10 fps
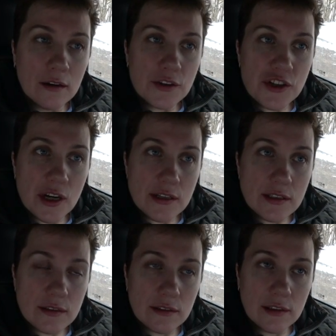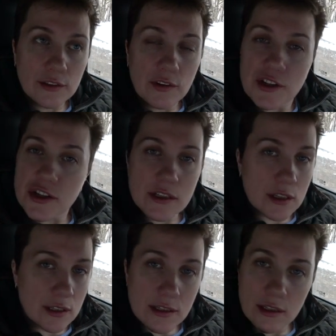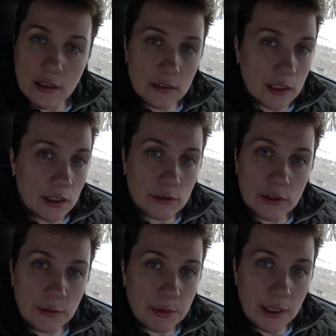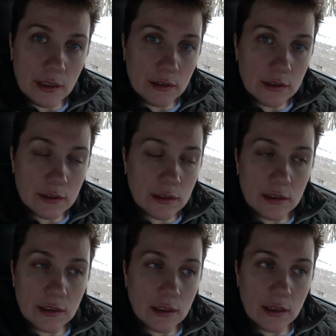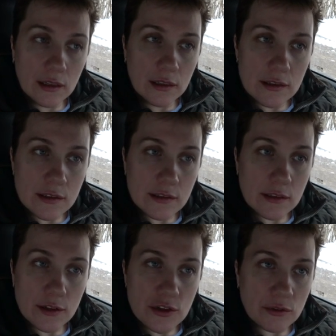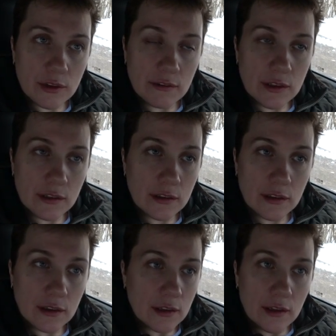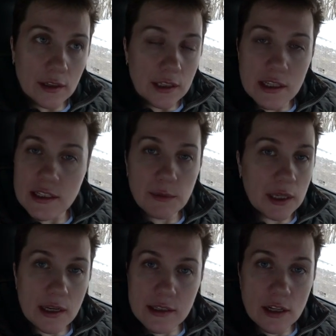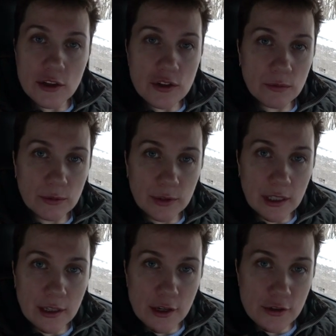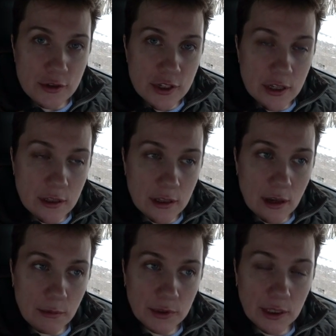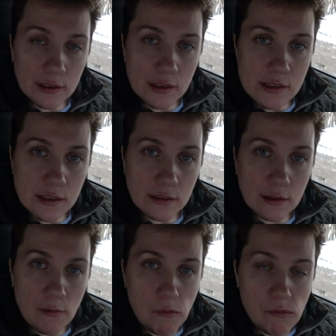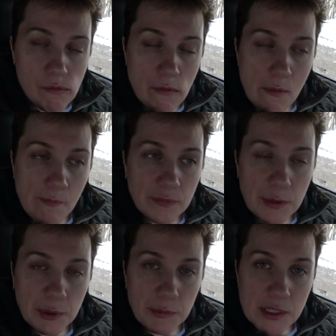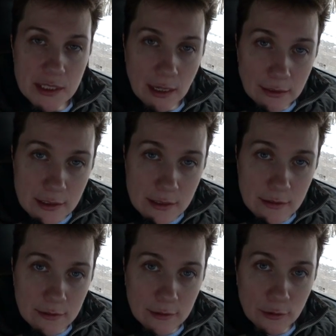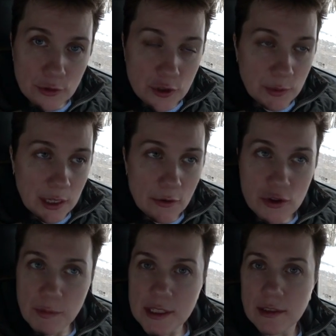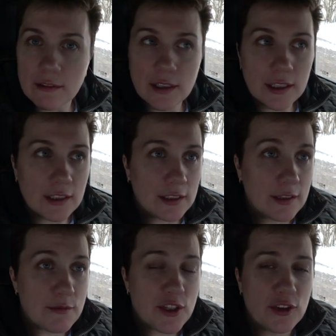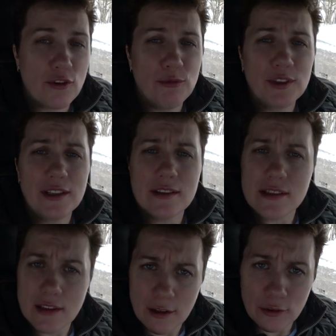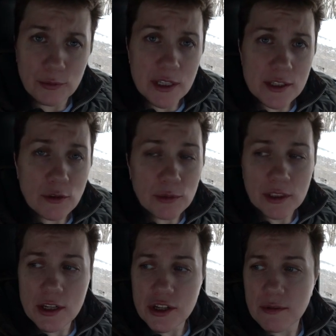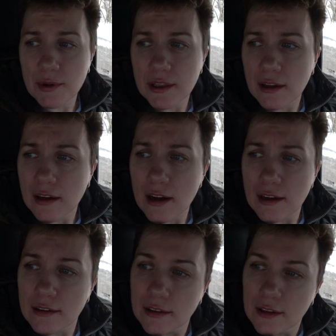Час или два часа назад, когда я только приехала, я сказала, что, наверное, если бы я знала, что будут такие ощущения, я бы на это дело не подписалась. Лучше бы я уже поставила какие-то там съемные, не знаю. Но мне съемные даже не предлагали.